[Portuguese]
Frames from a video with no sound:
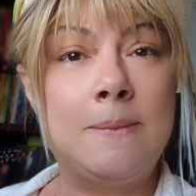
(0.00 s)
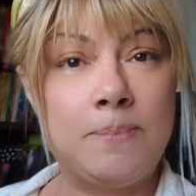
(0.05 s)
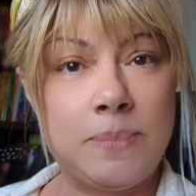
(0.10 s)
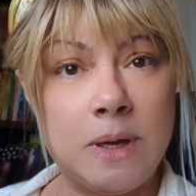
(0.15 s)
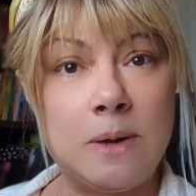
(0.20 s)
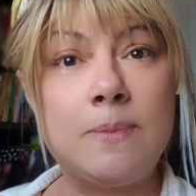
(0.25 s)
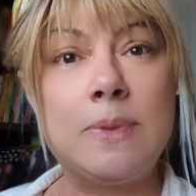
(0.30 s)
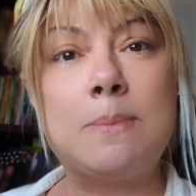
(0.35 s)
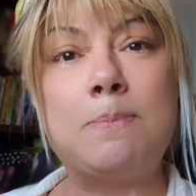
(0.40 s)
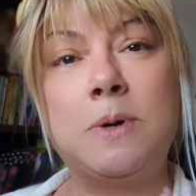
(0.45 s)

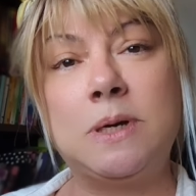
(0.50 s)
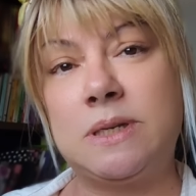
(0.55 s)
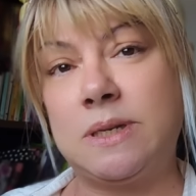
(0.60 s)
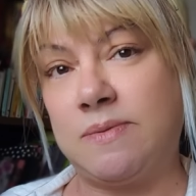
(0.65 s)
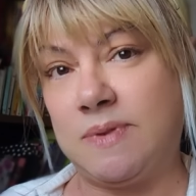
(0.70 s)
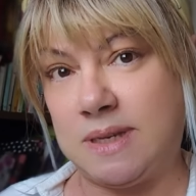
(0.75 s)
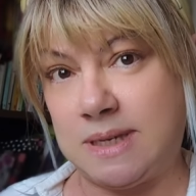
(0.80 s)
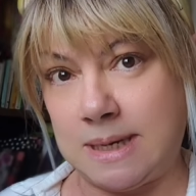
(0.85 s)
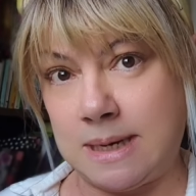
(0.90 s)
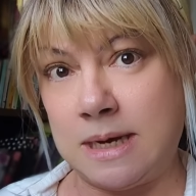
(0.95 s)
Então, depois
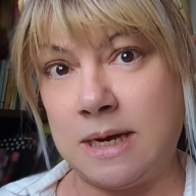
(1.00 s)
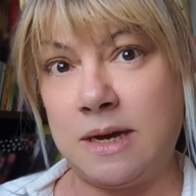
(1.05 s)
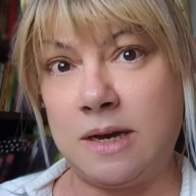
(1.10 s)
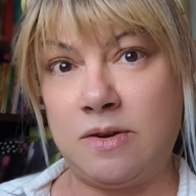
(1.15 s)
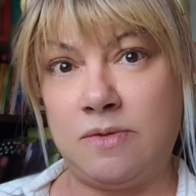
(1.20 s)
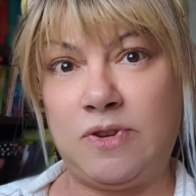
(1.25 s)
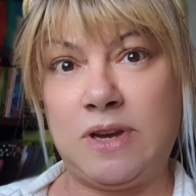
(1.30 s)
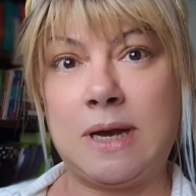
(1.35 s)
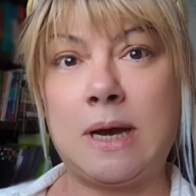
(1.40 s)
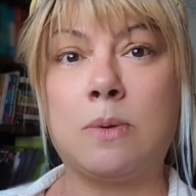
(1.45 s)
que você
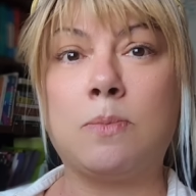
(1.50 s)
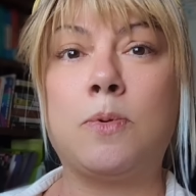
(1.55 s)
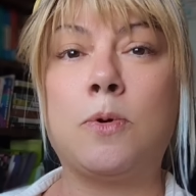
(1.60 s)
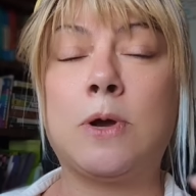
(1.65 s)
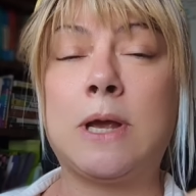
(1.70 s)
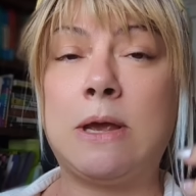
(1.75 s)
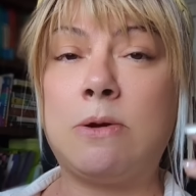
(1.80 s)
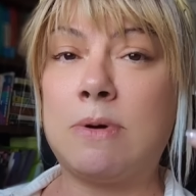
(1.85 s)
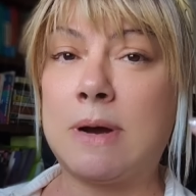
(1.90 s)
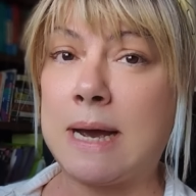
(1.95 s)
ficar um
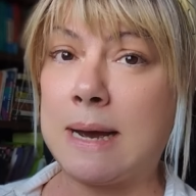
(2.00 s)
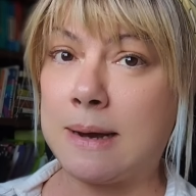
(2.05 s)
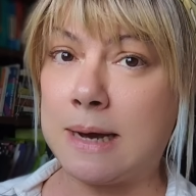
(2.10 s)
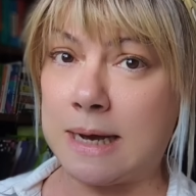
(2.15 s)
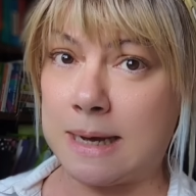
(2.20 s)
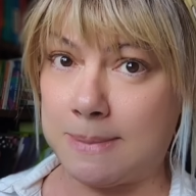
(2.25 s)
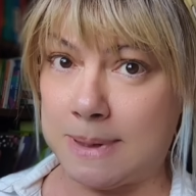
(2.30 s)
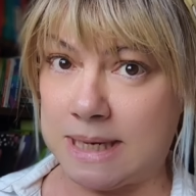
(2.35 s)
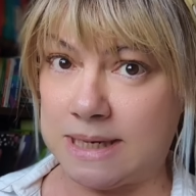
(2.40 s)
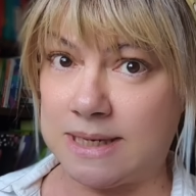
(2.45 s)
pouquinho com a
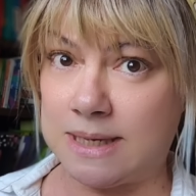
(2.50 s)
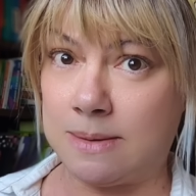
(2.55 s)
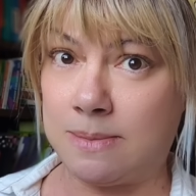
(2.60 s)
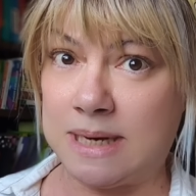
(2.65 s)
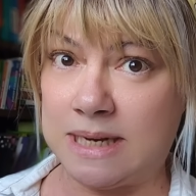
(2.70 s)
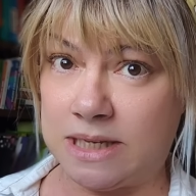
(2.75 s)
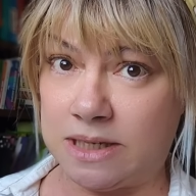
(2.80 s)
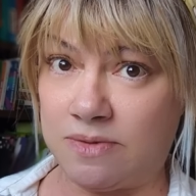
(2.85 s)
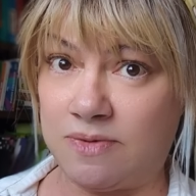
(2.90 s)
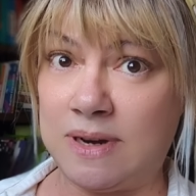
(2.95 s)
cabeça
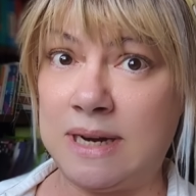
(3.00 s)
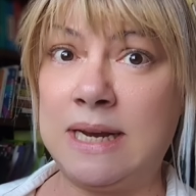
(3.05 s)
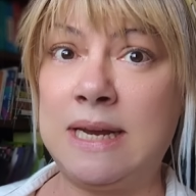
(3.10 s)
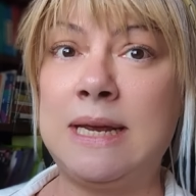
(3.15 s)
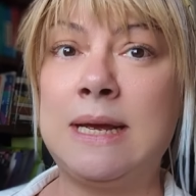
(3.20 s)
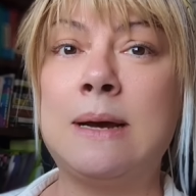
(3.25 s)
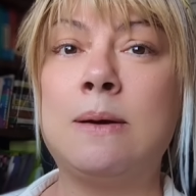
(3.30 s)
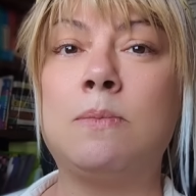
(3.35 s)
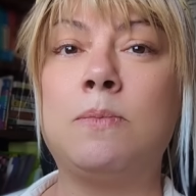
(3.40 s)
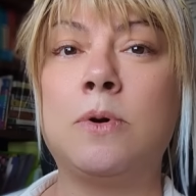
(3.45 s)
mais
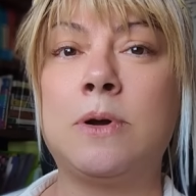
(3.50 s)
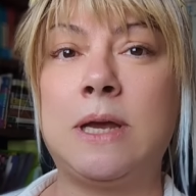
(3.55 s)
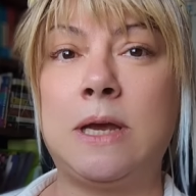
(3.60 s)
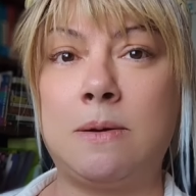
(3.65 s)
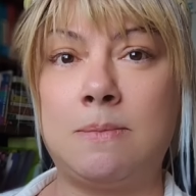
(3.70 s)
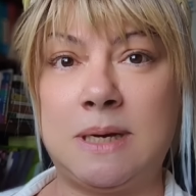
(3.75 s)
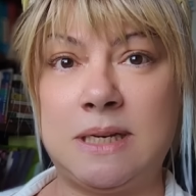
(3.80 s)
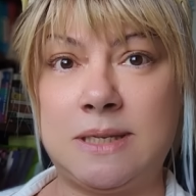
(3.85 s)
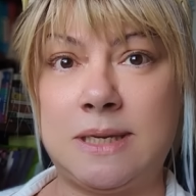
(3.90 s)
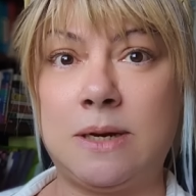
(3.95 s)
fria, um
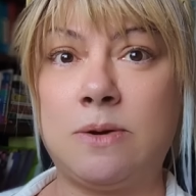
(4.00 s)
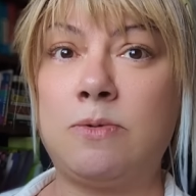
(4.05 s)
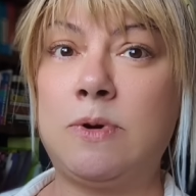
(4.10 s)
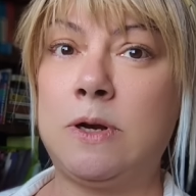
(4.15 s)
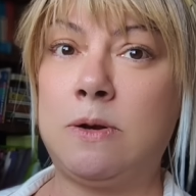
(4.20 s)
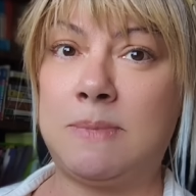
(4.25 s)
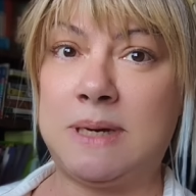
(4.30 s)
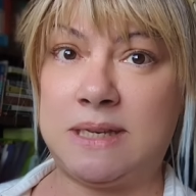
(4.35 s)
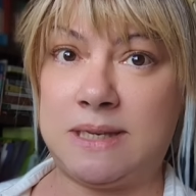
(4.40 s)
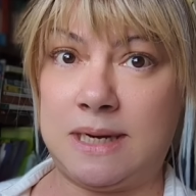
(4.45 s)
pouquinho mais
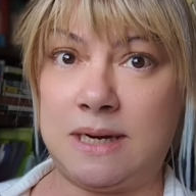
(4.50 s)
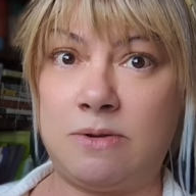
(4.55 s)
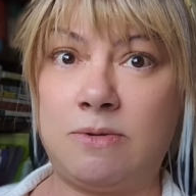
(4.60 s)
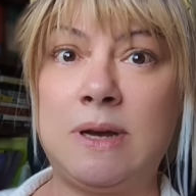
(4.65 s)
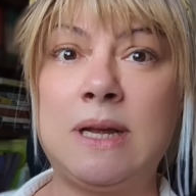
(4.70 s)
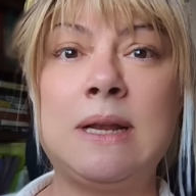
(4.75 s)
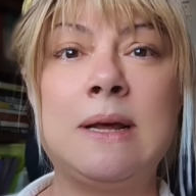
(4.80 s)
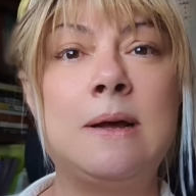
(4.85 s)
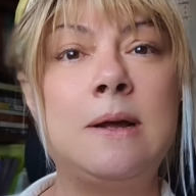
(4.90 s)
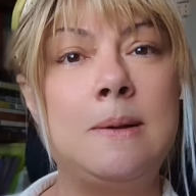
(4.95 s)
tranquilo, mais
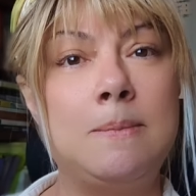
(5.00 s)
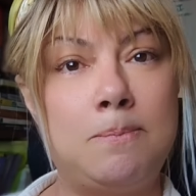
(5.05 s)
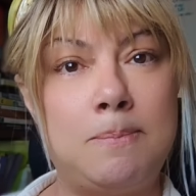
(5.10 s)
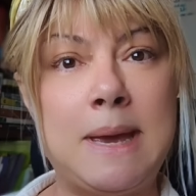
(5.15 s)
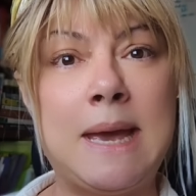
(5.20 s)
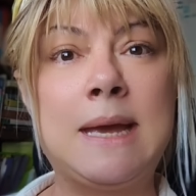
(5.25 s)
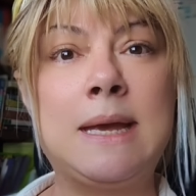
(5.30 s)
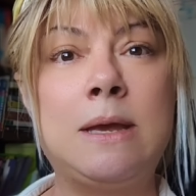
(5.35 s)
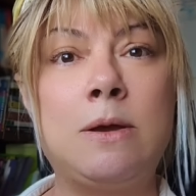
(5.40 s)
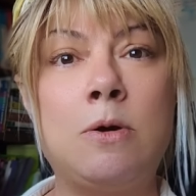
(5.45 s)
tranquila,
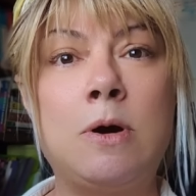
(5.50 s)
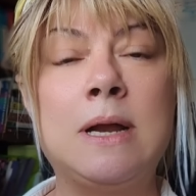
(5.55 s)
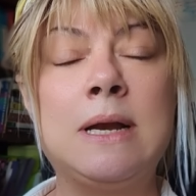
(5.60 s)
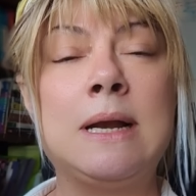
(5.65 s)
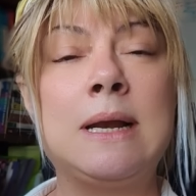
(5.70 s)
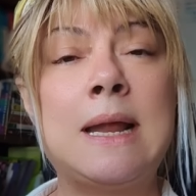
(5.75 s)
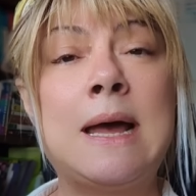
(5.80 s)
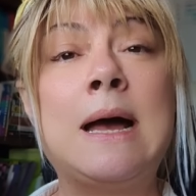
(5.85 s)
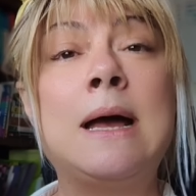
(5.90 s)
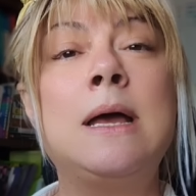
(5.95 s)
pegue e
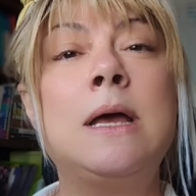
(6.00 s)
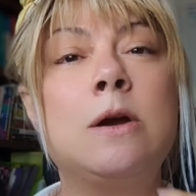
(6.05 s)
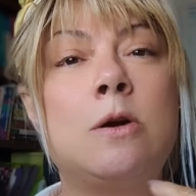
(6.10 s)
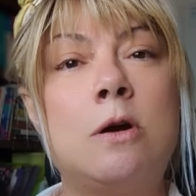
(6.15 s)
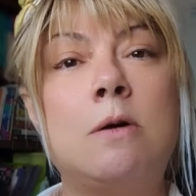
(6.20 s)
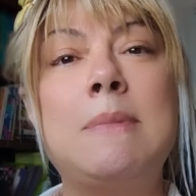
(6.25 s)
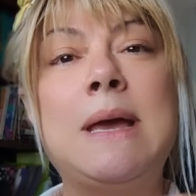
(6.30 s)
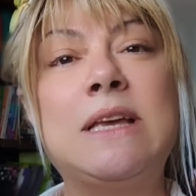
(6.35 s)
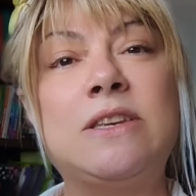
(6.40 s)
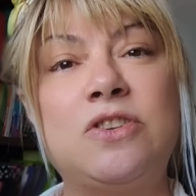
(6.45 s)
olhe lá,
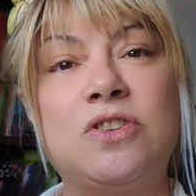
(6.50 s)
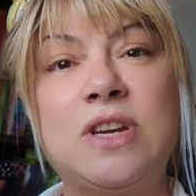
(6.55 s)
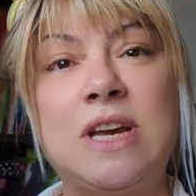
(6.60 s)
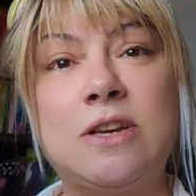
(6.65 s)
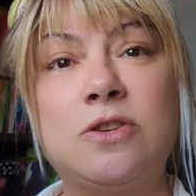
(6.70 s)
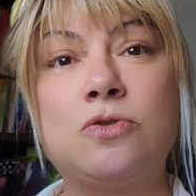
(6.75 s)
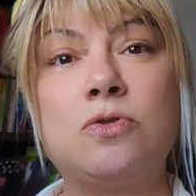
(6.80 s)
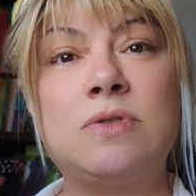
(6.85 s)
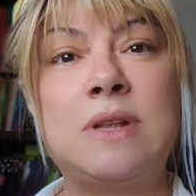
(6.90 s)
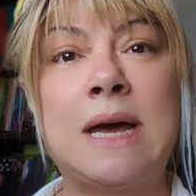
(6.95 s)
comece já
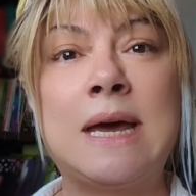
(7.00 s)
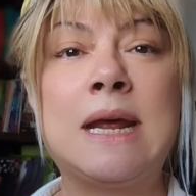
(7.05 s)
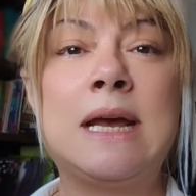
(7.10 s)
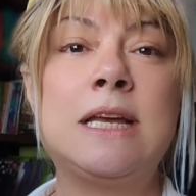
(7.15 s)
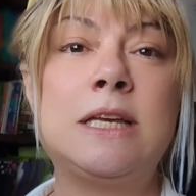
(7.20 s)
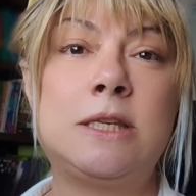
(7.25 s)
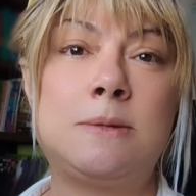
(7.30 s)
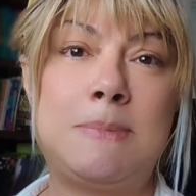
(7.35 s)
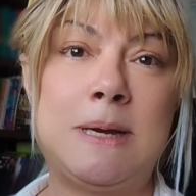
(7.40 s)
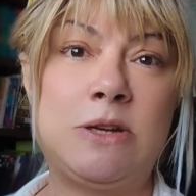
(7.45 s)
a estudar a
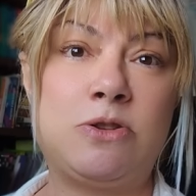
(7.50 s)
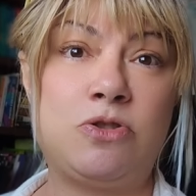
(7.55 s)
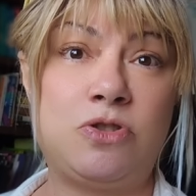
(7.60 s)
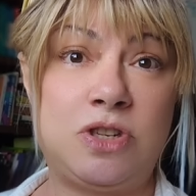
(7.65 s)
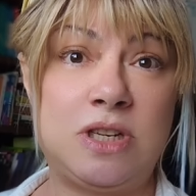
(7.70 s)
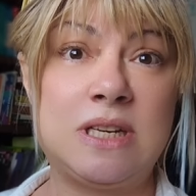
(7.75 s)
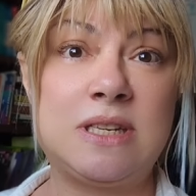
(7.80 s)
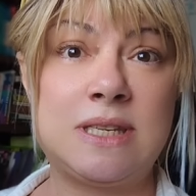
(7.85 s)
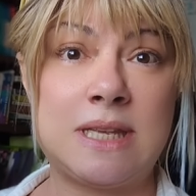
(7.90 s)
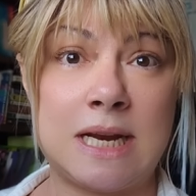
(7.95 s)
respeito
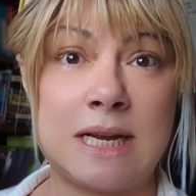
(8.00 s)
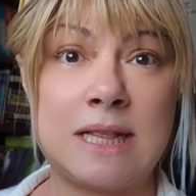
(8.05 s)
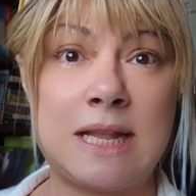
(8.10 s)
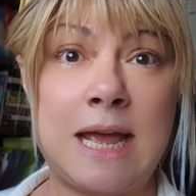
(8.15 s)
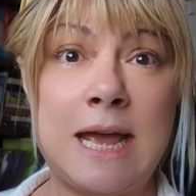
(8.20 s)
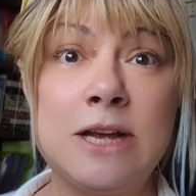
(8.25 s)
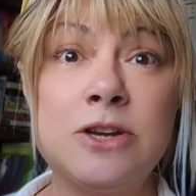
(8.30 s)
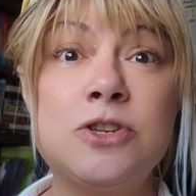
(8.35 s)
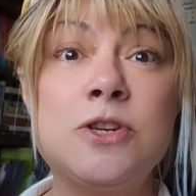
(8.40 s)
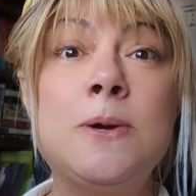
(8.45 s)
de
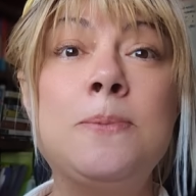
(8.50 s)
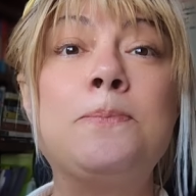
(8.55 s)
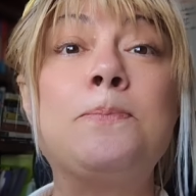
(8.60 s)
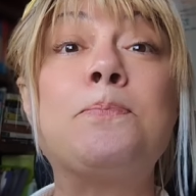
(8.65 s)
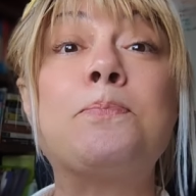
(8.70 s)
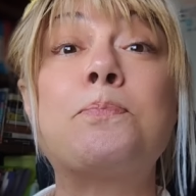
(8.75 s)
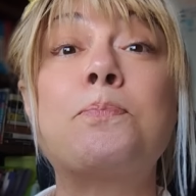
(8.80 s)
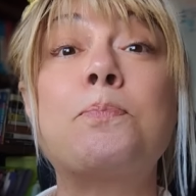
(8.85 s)
estratégia,